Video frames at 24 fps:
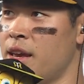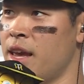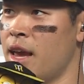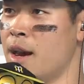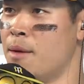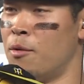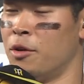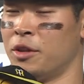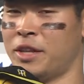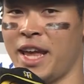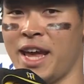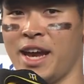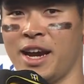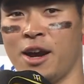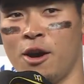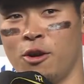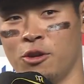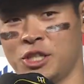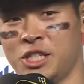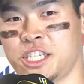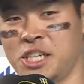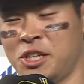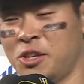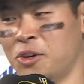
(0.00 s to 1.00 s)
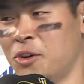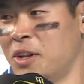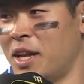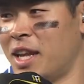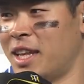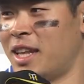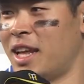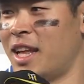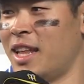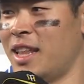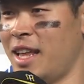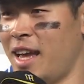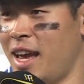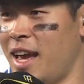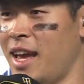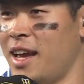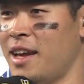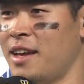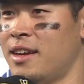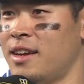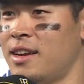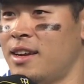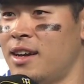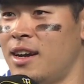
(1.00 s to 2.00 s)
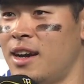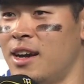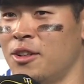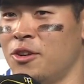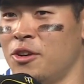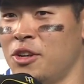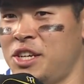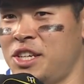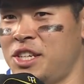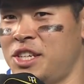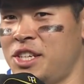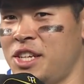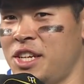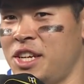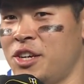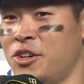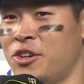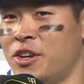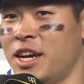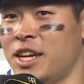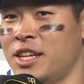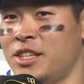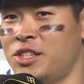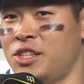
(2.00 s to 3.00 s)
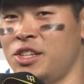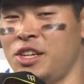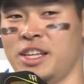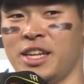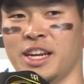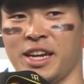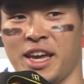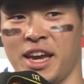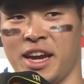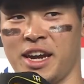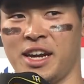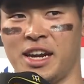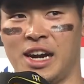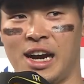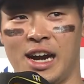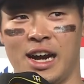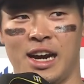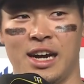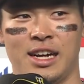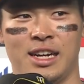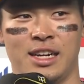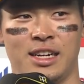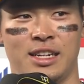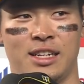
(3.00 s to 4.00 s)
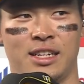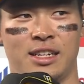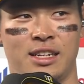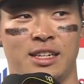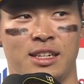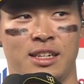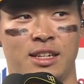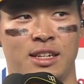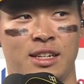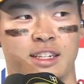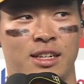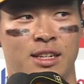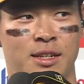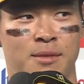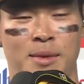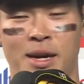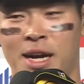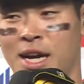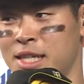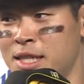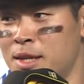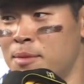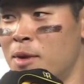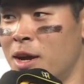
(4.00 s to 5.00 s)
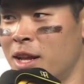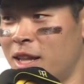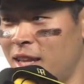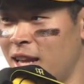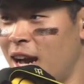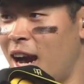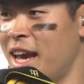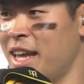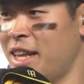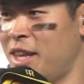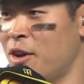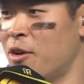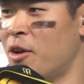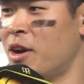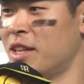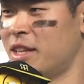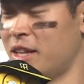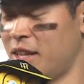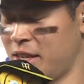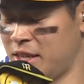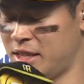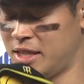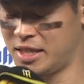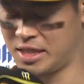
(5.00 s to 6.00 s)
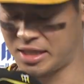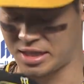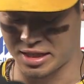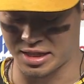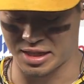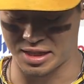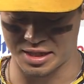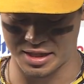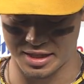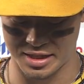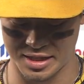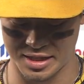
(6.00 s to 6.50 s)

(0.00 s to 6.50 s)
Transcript: いやもう点が欲しいところだったんであの必死に食らいついた結果、まあ、風もあって入ってよかったです。